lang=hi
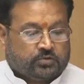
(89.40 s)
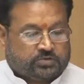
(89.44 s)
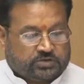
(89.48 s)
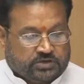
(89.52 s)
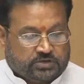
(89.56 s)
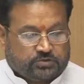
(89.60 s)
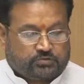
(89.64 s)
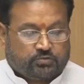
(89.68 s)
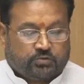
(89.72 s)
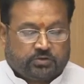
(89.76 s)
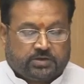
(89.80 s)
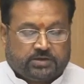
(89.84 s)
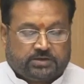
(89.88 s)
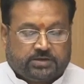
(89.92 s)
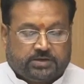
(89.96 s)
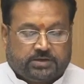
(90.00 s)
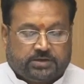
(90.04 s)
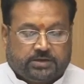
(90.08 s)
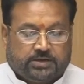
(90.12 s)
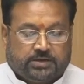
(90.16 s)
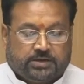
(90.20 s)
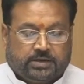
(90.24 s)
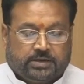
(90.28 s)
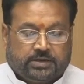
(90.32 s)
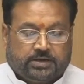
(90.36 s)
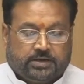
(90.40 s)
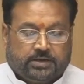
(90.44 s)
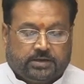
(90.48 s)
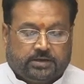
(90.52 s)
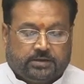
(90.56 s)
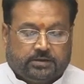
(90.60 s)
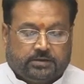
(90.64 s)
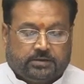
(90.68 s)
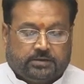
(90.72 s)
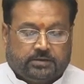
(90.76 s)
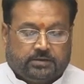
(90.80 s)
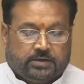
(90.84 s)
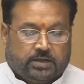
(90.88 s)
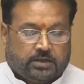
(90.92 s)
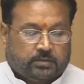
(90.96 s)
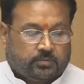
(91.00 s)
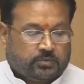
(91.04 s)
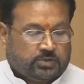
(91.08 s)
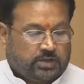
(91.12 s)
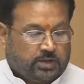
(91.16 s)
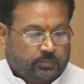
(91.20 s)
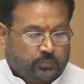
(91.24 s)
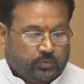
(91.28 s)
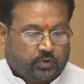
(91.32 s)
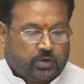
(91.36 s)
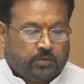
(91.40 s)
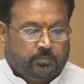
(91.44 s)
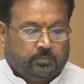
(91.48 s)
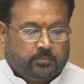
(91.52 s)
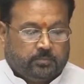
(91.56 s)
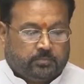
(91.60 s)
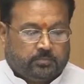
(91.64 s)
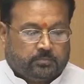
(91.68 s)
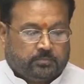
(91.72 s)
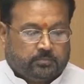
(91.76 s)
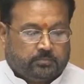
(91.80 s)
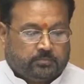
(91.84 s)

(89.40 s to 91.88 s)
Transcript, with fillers: उसकी स्वीकृति की गई है नर्मदापुरम